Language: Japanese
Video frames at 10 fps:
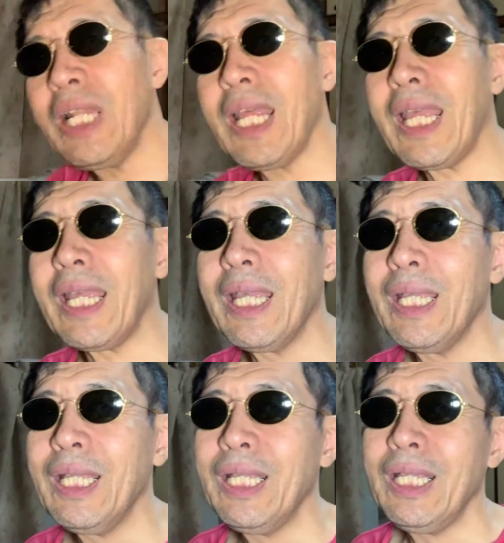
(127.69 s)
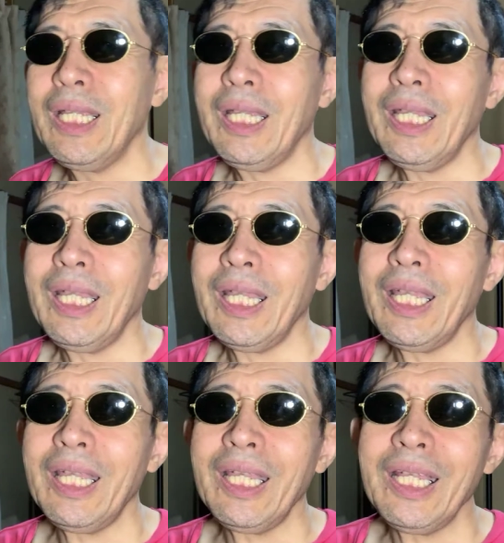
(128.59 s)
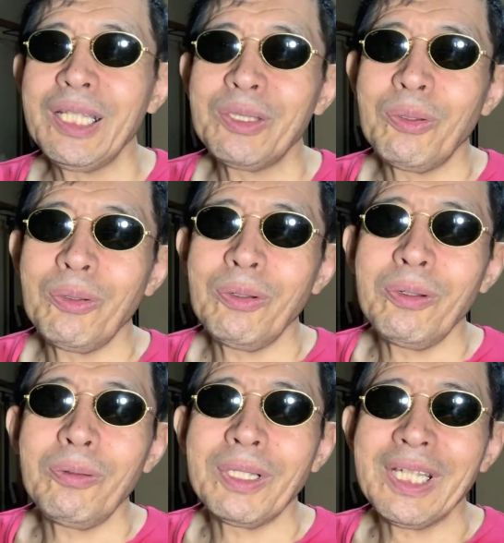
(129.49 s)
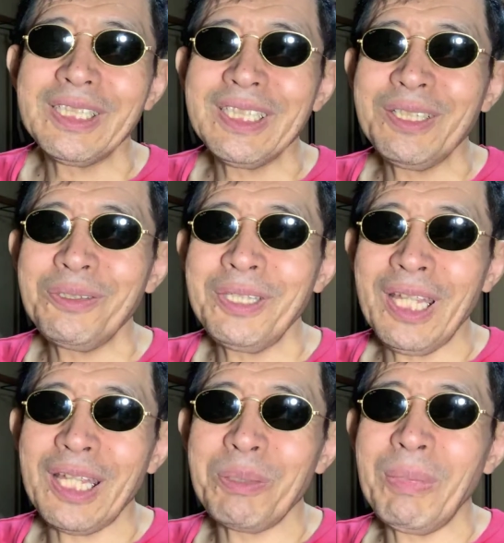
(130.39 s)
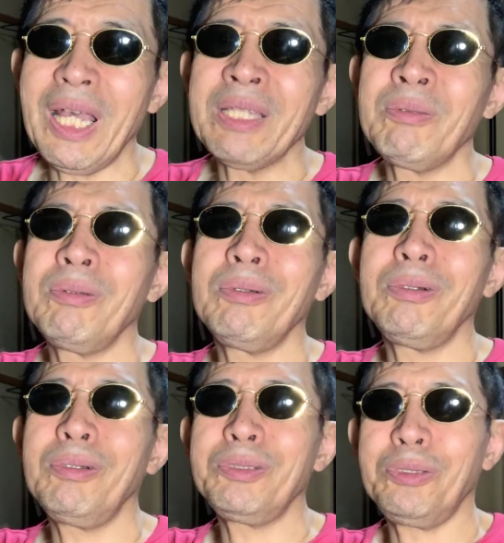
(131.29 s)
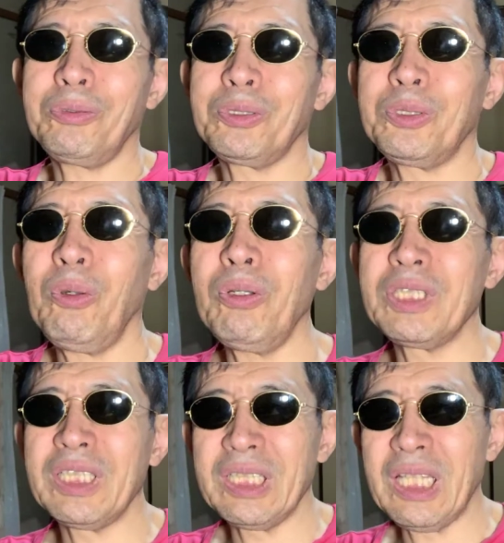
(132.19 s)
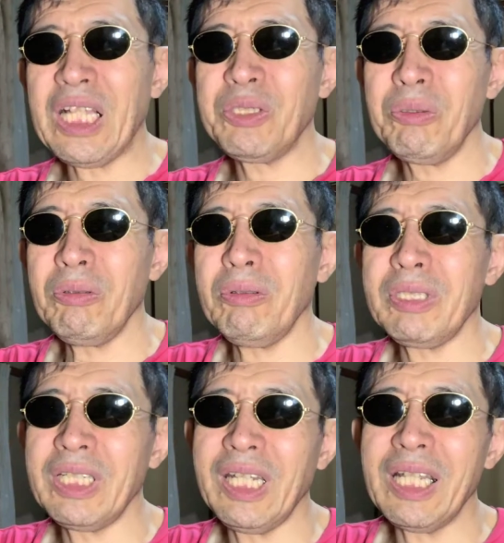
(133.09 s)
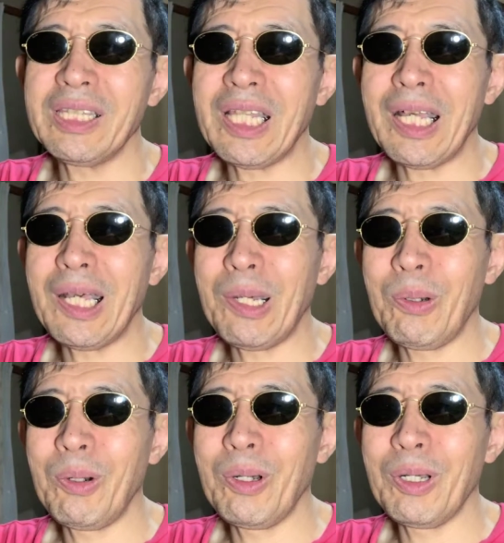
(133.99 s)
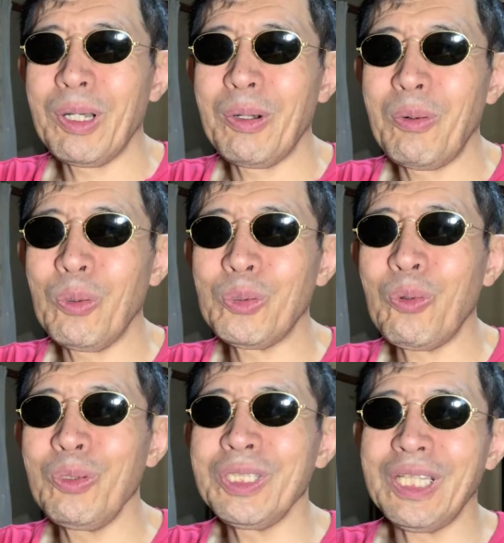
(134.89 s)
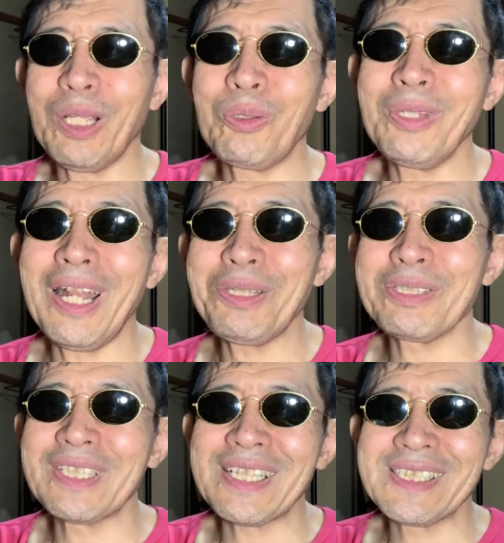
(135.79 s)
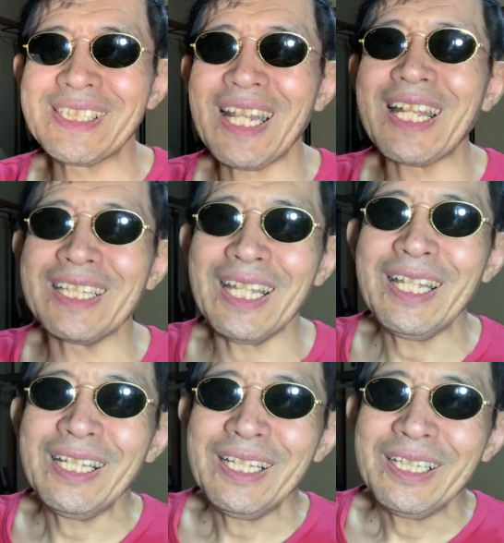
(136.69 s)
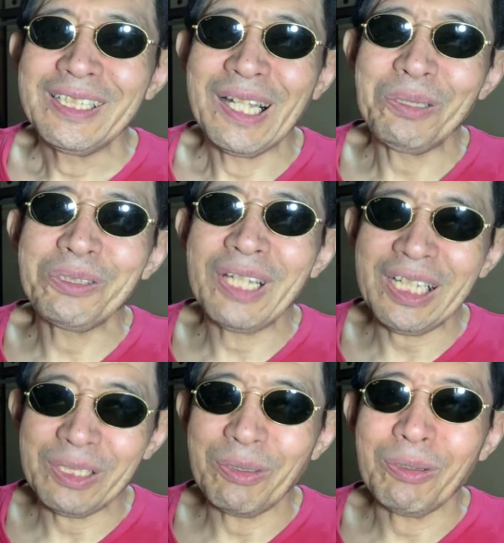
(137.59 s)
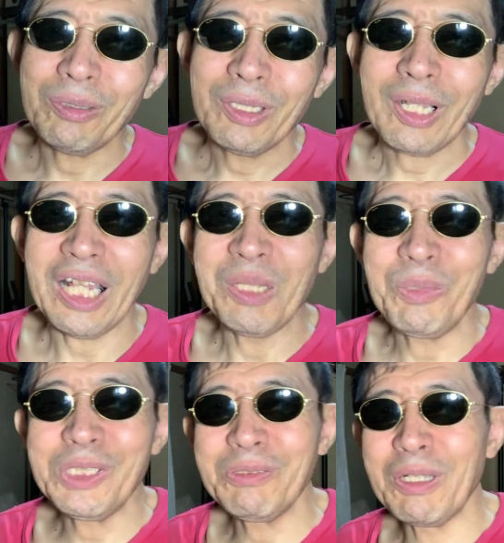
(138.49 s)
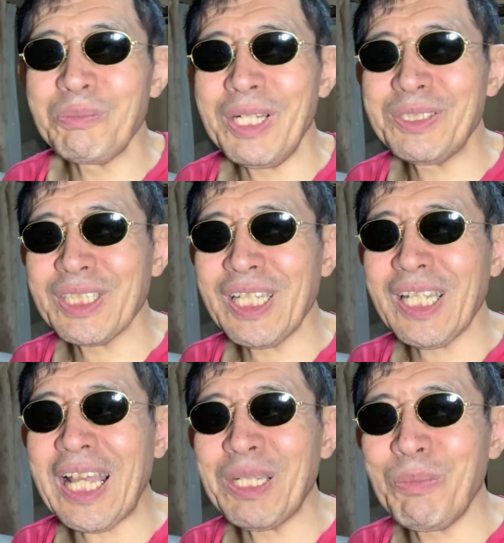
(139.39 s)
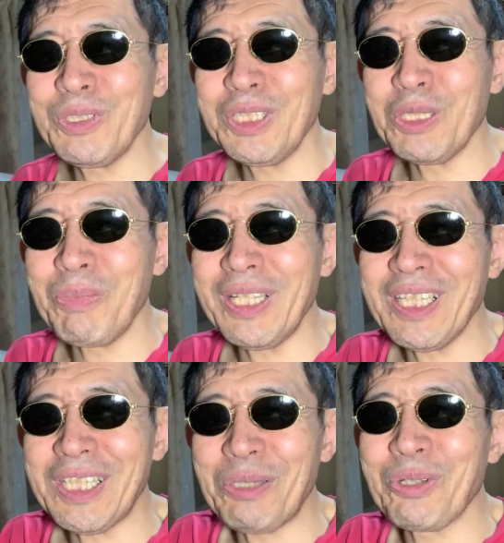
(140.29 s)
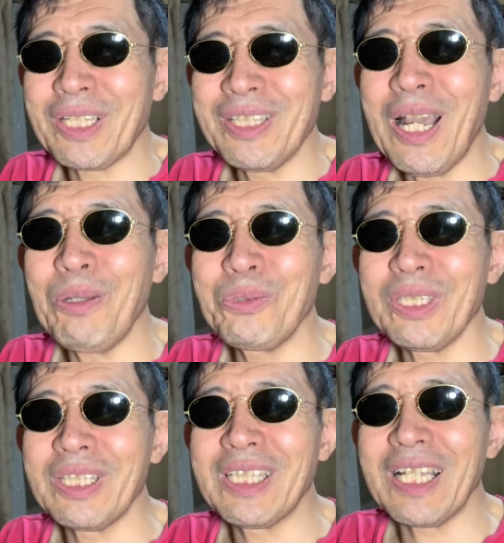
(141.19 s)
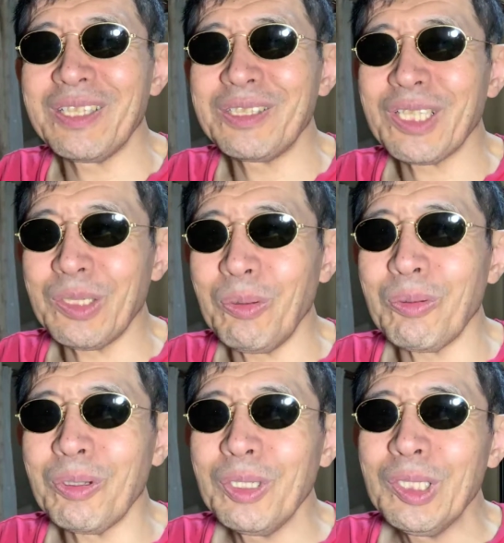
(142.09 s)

ねえーと、私のね、まあ、あのちょっと当時多少知り合った男にねこんな話をしたらね「なことない」と「金持ちは生まれつき金持ちで生まれてきてる」とかなこと言ってたんですけど